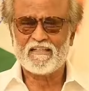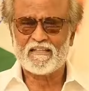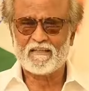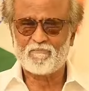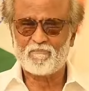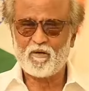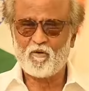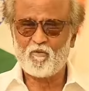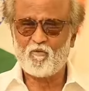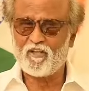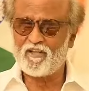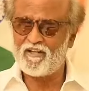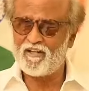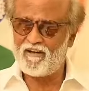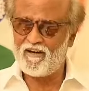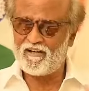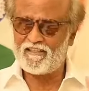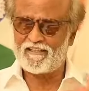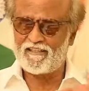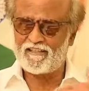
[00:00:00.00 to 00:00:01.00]
நம்ம
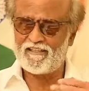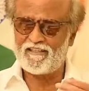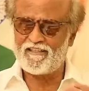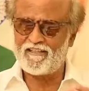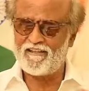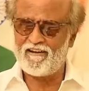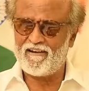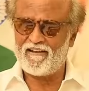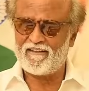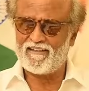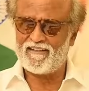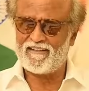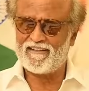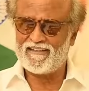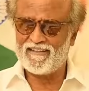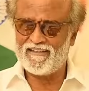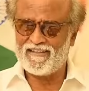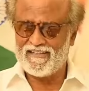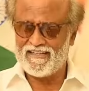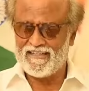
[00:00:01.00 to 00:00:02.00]
ஒருங்கால சந்ததிகளான
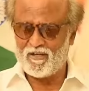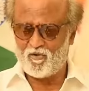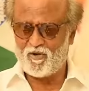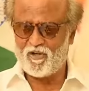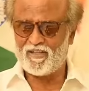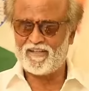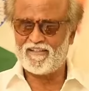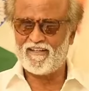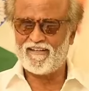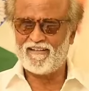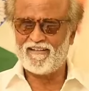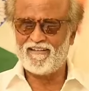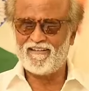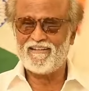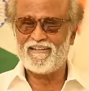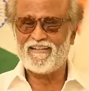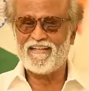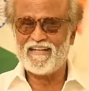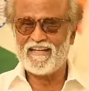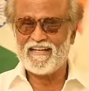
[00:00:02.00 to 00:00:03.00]
குழந்தைகள்
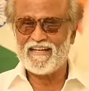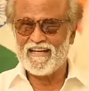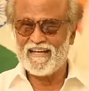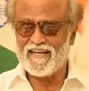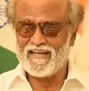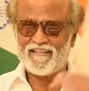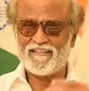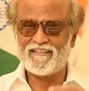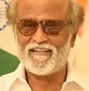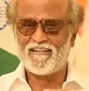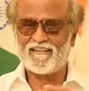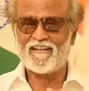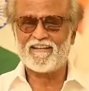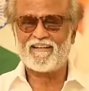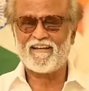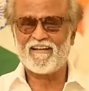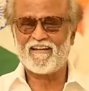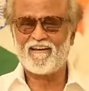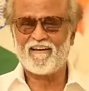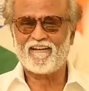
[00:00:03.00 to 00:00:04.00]
இளைஞர்கள்
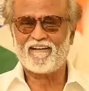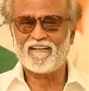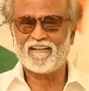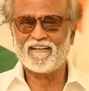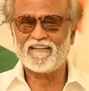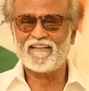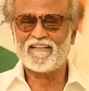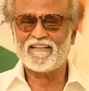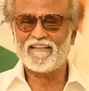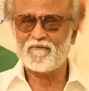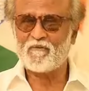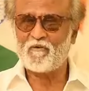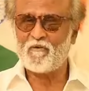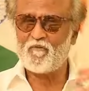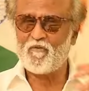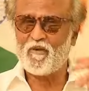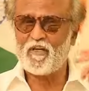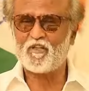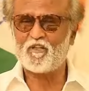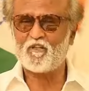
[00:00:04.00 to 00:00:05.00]
கையால் நம்ம
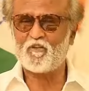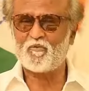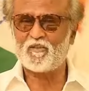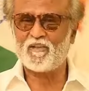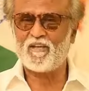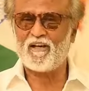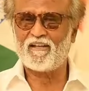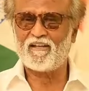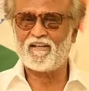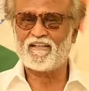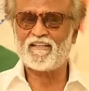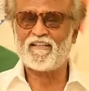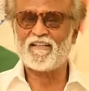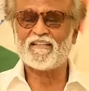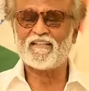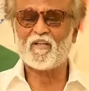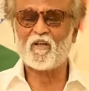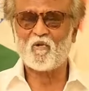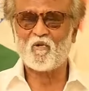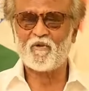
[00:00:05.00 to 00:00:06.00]
வீட்டுக்கு முன்னால்
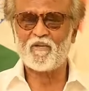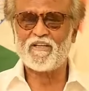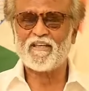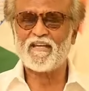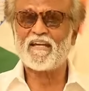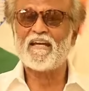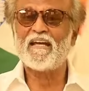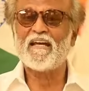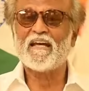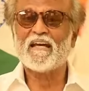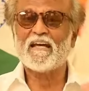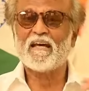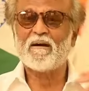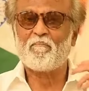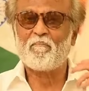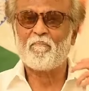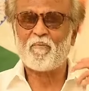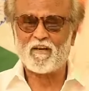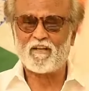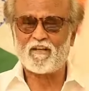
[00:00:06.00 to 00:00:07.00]
அந்த கொடியை
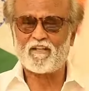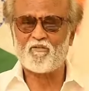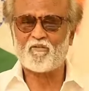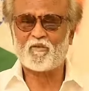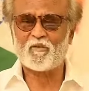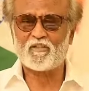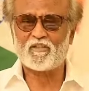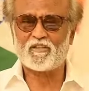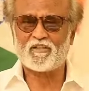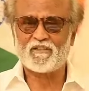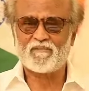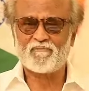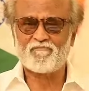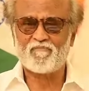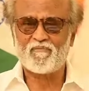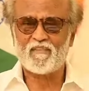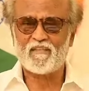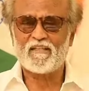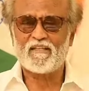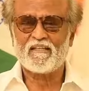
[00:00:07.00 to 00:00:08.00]
பறக்க விட்டு
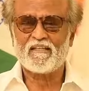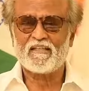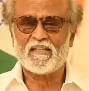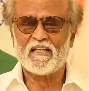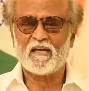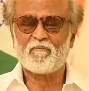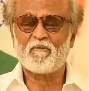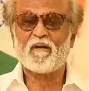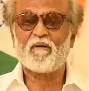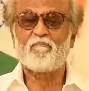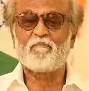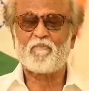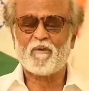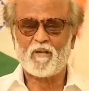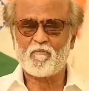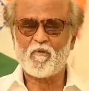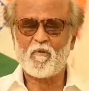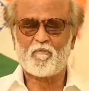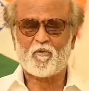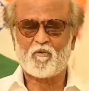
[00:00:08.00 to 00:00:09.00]
நாம்
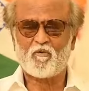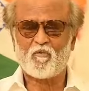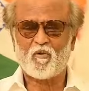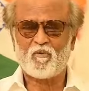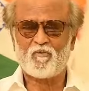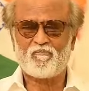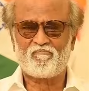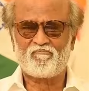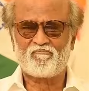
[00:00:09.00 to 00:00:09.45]
பெருமைப்படுவோம்